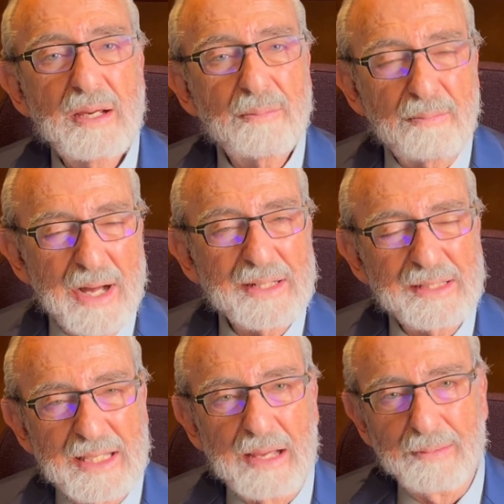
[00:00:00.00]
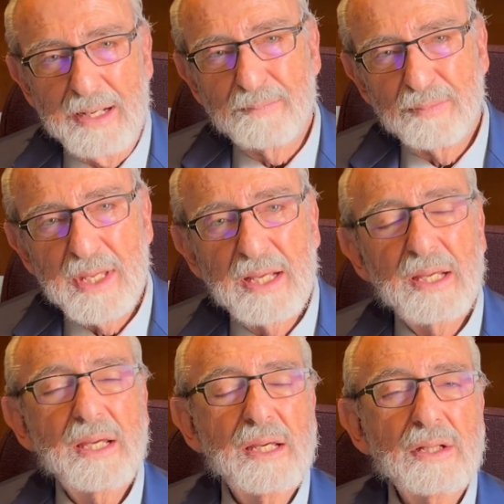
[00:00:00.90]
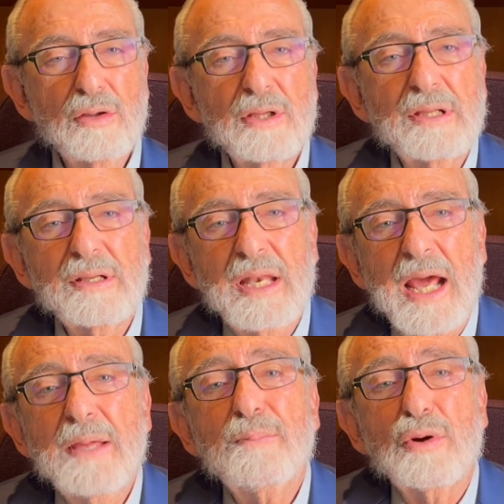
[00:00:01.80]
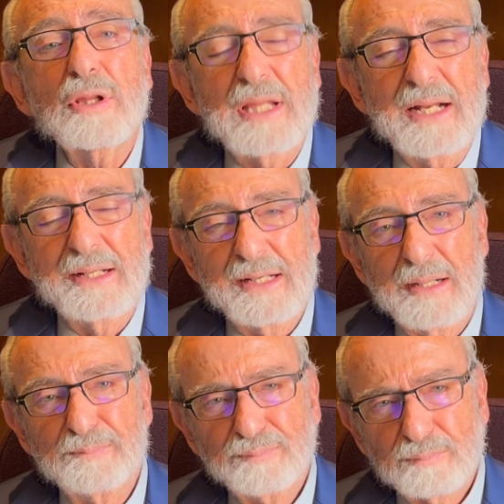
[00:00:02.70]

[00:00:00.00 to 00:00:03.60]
más débil. Entonces, la importancia,